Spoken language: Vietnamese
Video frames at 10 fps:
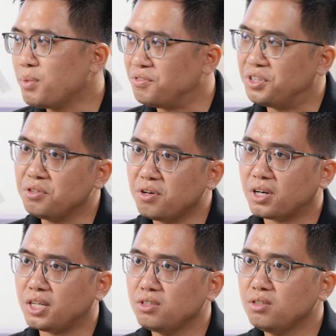Bởi vì
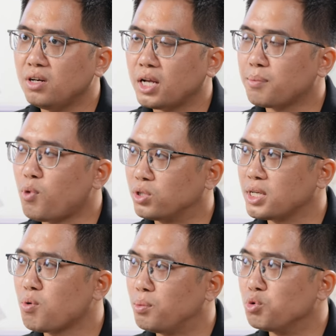thường là những người đã bỏ
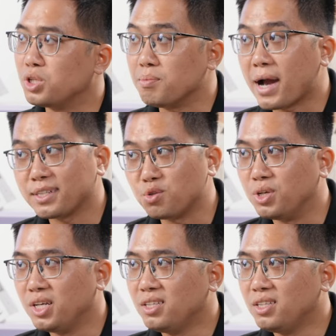ra khoảng một tỷ ba rồi